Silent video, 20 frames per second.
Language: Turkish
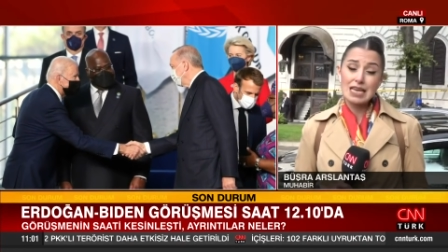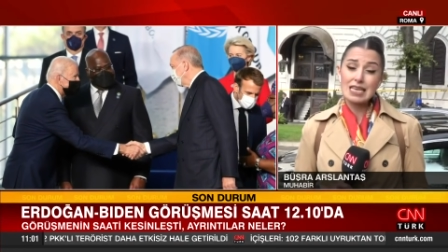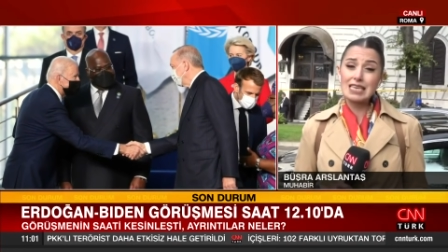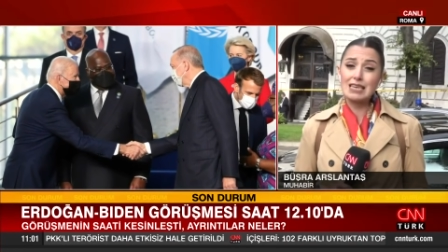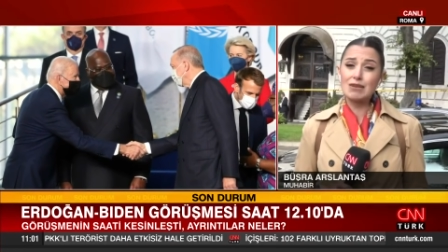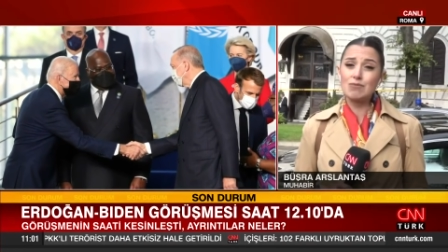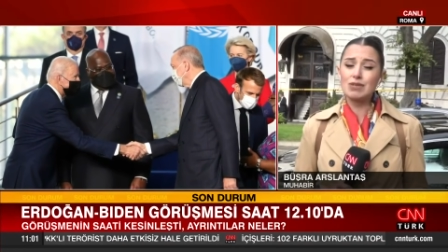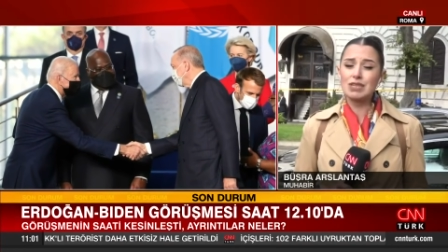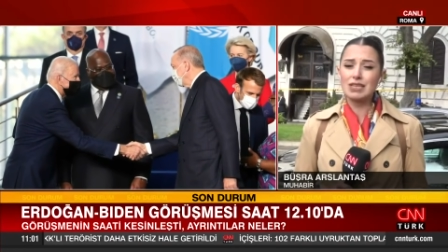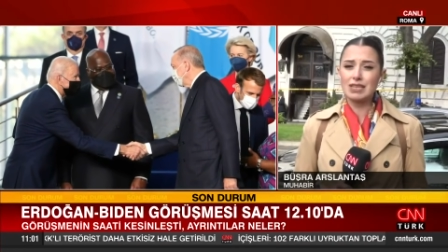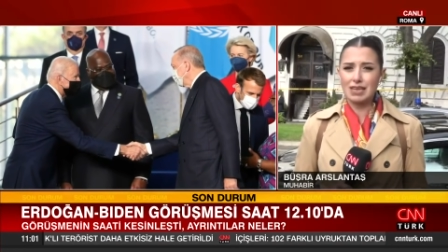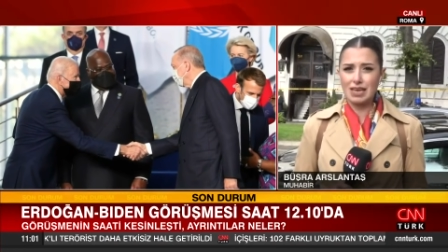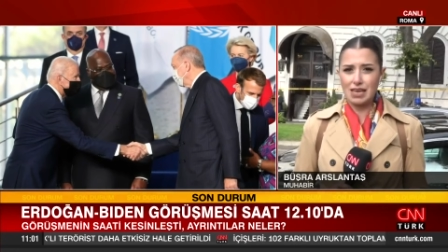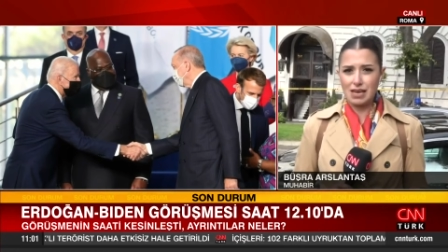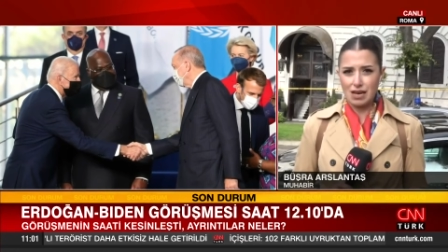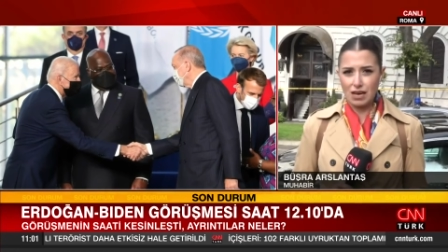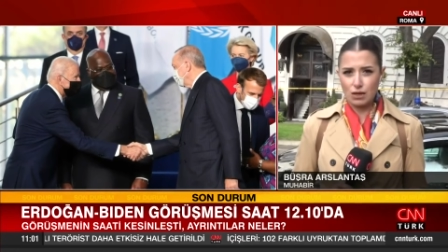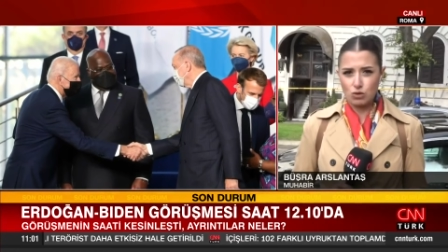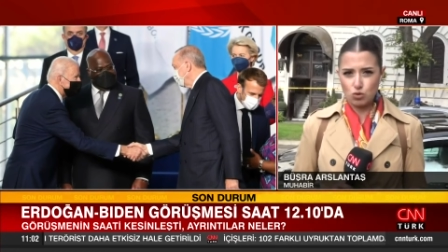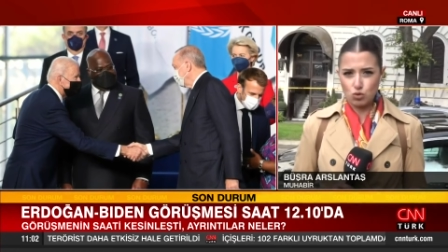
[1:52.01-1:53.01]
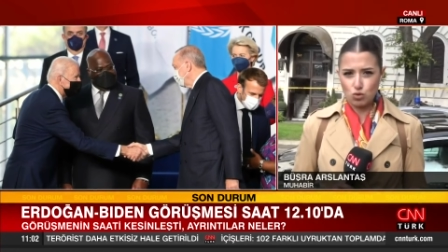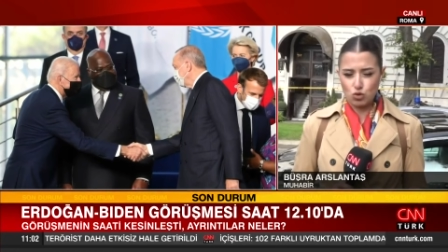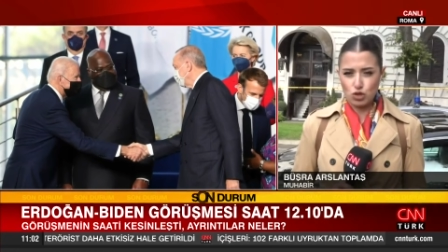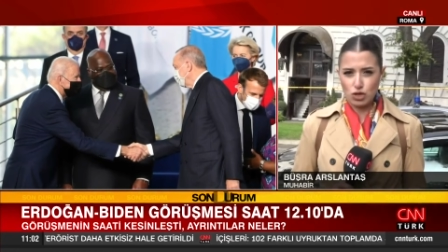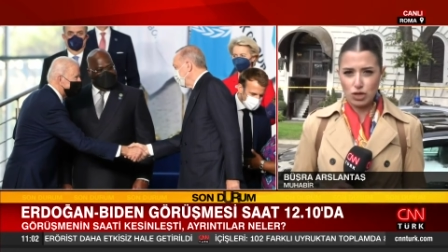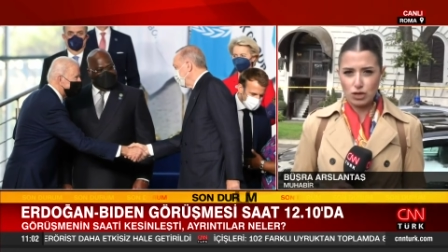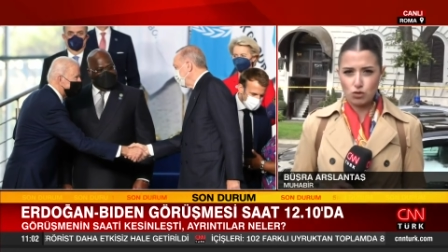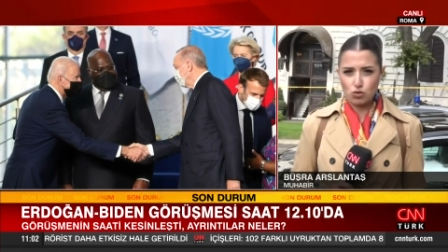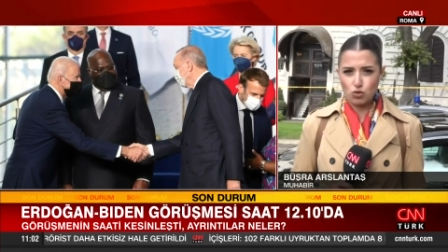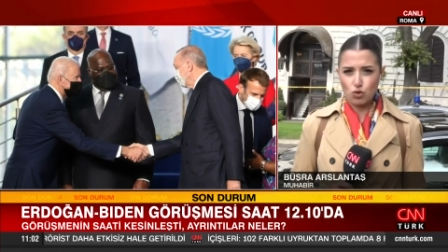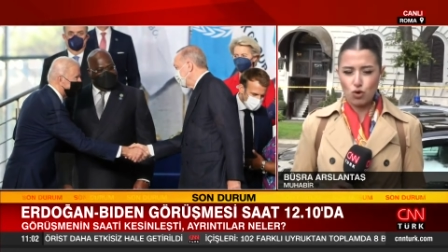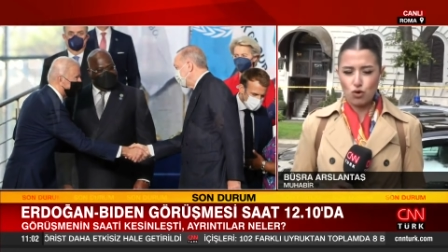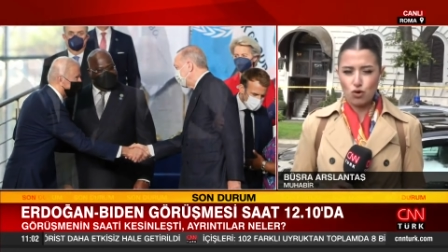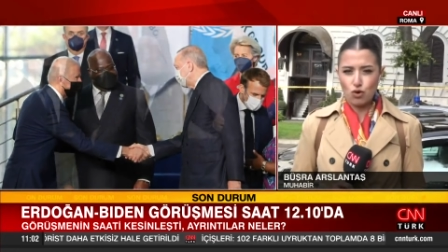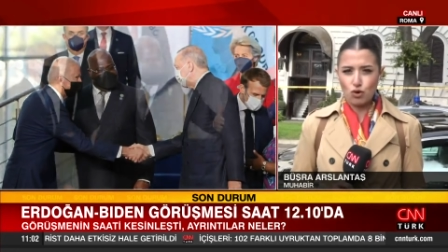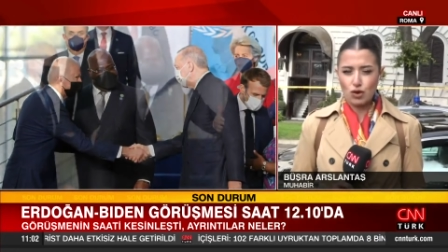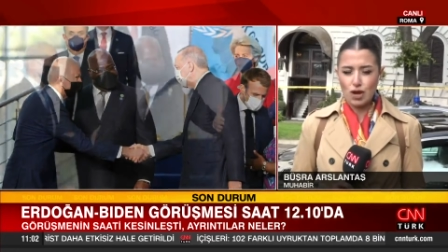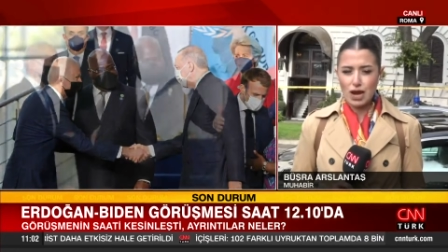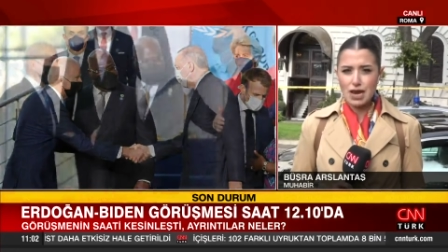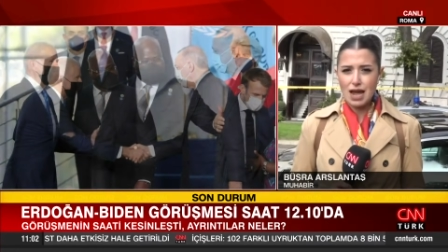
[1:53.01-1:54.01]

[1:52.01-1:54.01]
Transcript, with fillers: 20 dakika süreceğini söylüyorlar.